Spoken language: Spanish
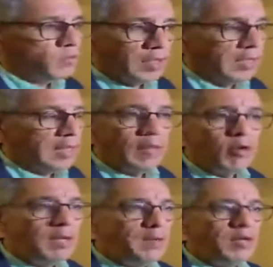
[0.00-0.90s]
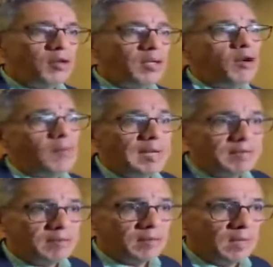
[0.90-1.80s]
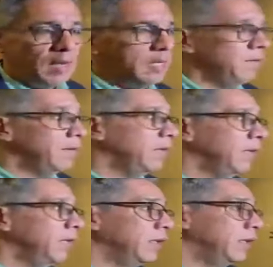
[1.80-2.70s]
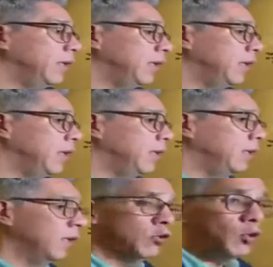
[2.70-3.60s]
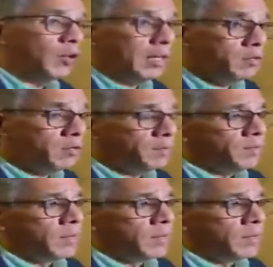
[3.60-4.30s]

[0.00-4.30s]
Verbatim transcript: cerca de dos mil millones o más a nivel en todo el año,